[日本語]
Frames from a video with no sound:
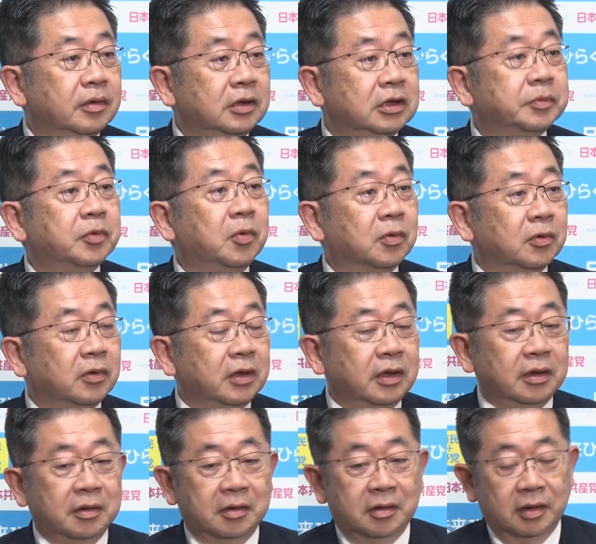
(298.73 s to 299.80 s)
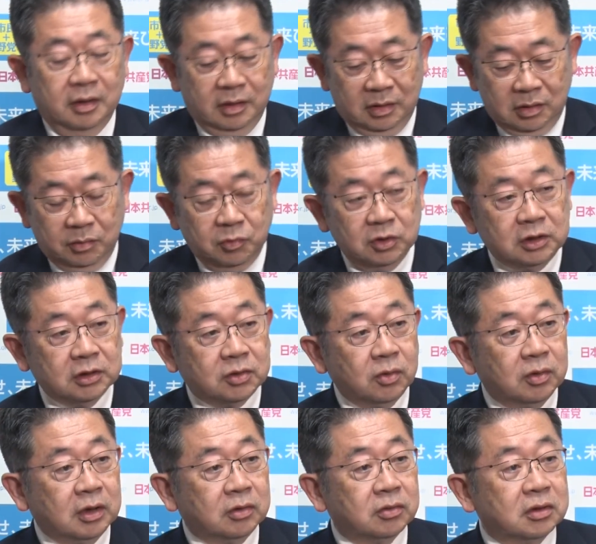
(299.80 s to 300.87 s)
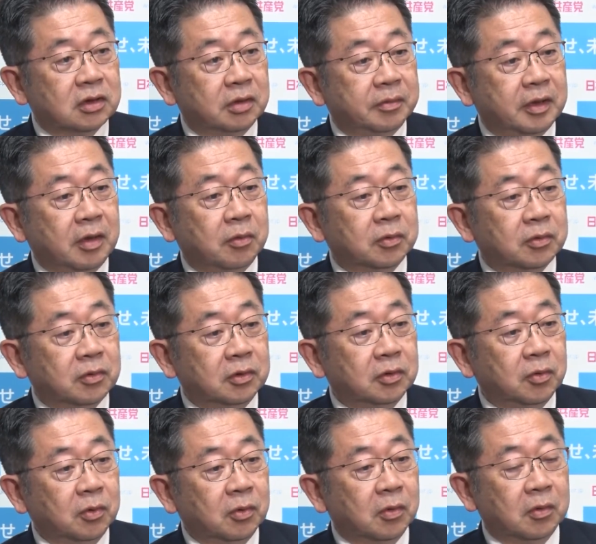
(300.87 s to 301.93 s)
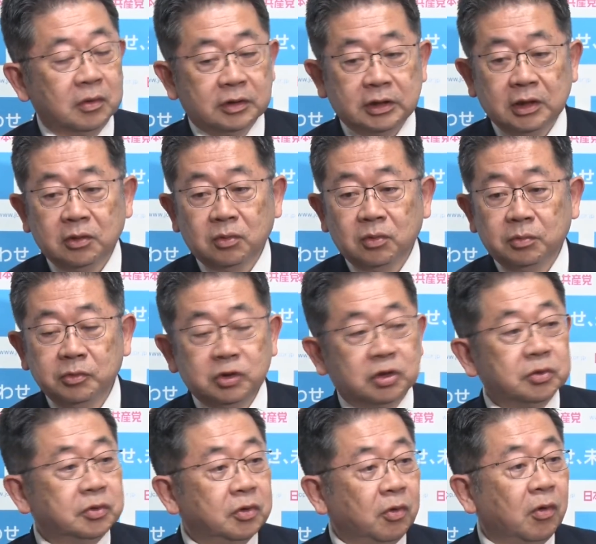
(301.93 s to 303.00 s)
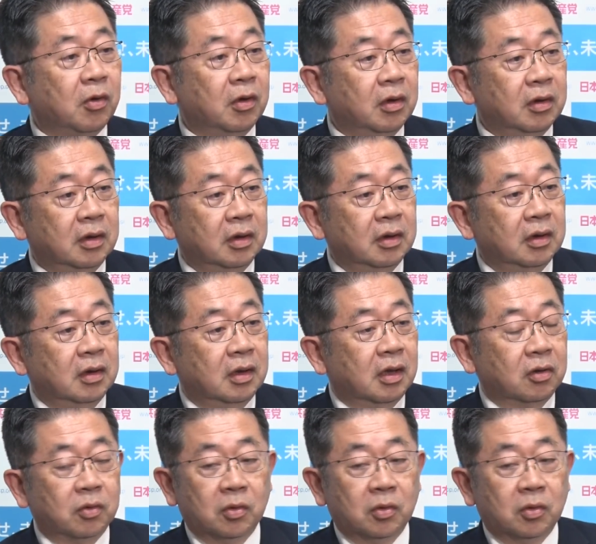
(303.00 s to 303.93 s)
一部報道で。もしそうだとすれば、本当にこの制度の矛盾のあ